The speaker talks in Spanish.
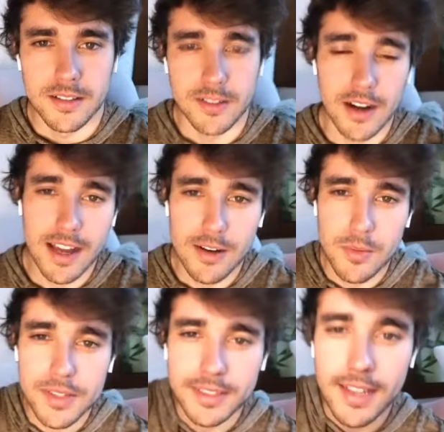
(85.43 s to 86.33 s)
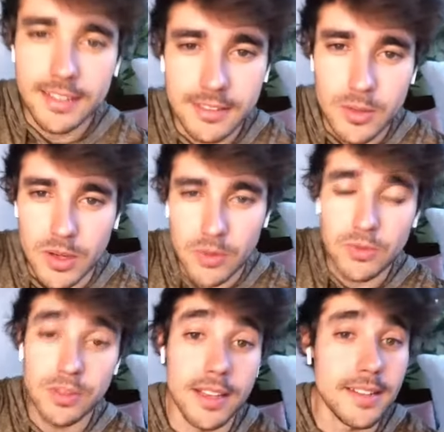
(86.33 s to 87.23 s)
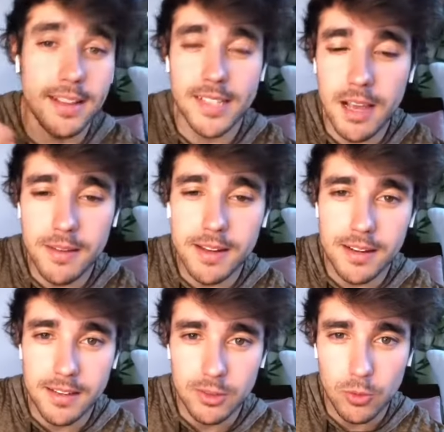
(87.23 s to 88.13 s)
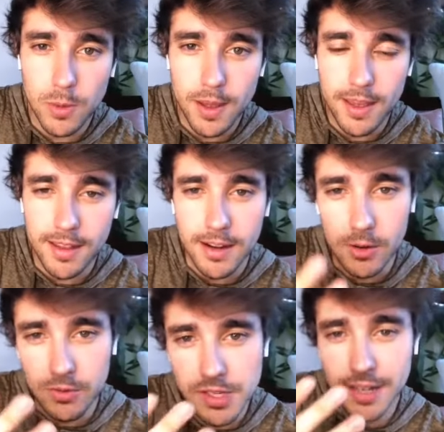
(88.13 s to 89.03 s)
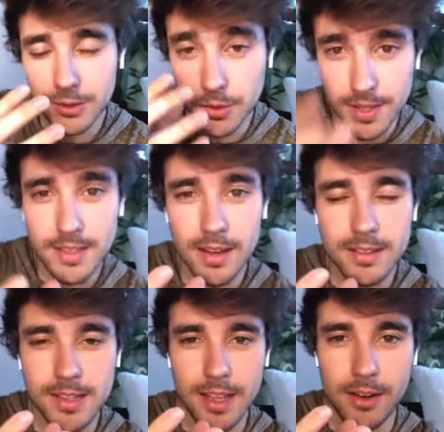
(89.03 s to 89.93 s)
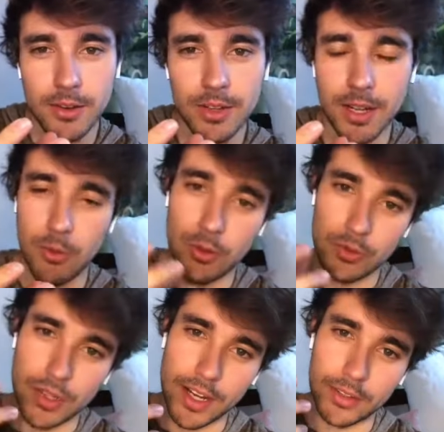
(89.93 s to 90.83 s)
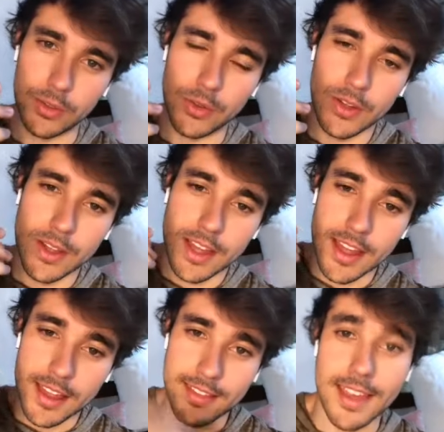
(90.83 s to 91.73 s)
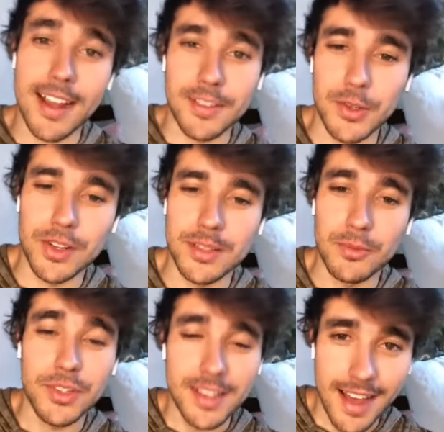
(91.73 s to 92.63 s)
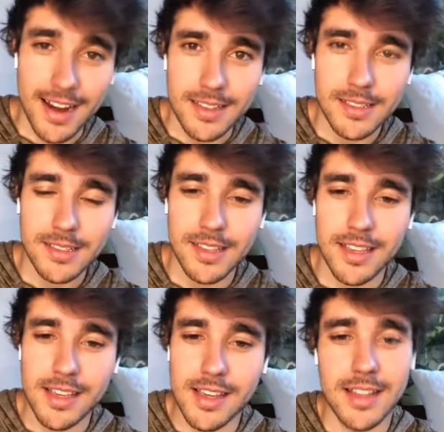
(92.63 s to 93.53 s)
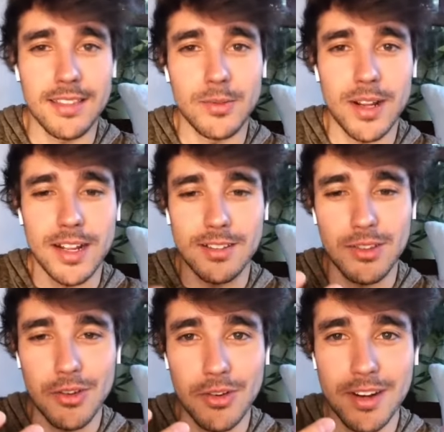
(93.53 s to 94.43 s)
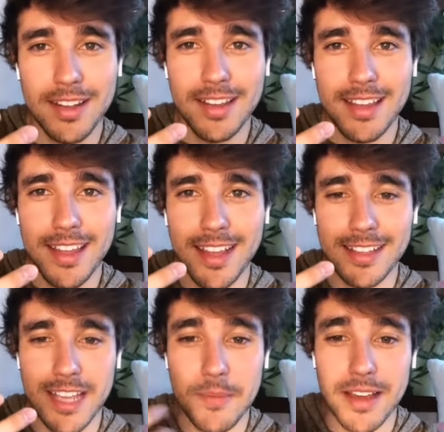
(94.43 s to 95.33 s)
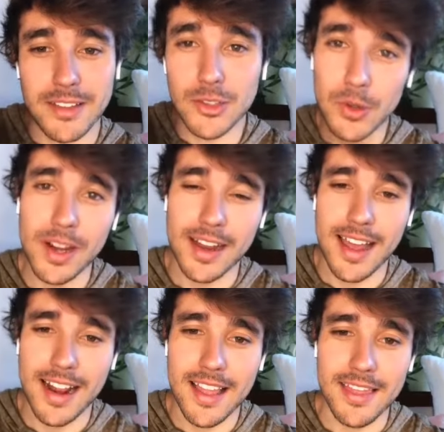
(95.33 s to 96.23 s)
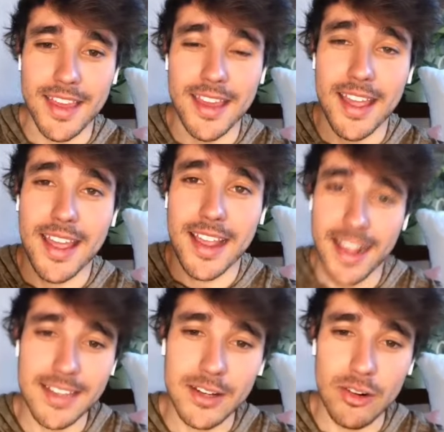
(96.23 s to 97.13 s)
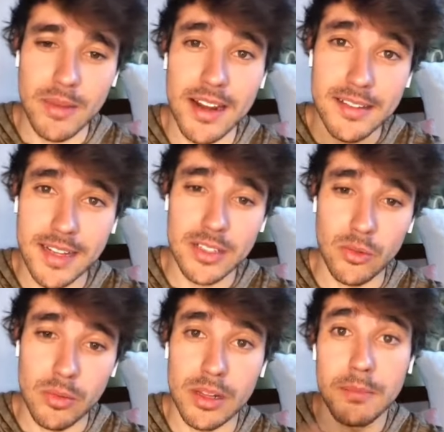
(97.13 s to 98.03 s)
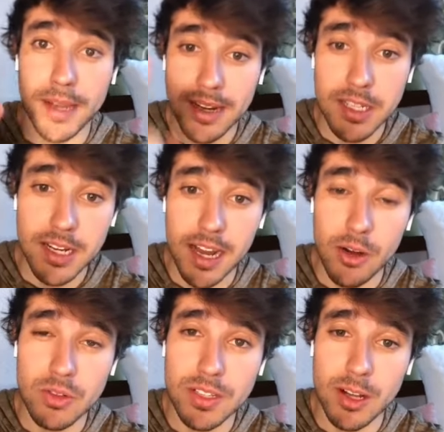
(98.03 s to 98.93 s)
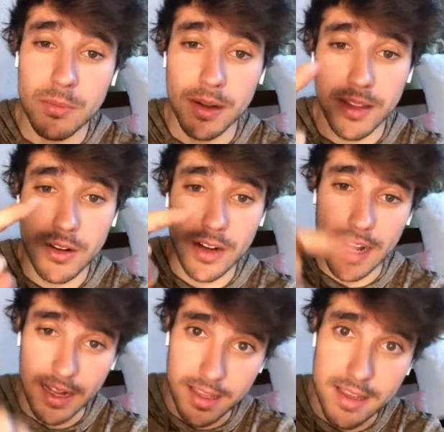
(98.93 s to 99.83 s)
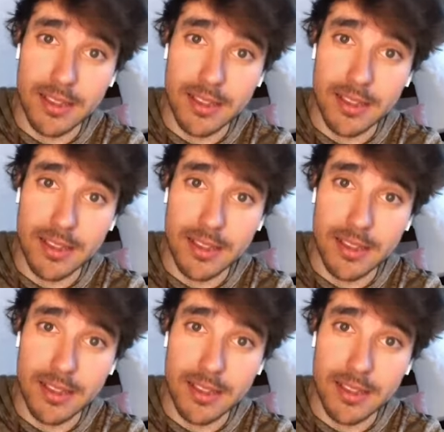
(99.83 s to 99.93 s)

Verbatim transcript: Hola, ¿cómo están? Como algunos de ustedes ya saben, estuve en el concierto desde el encierro, que era un concierto de canciones de musicales, y canté una canción que se llama Soy Real de Casi Normales, Next Normal. Vayan a checarlo si se lo perdieron, aquí es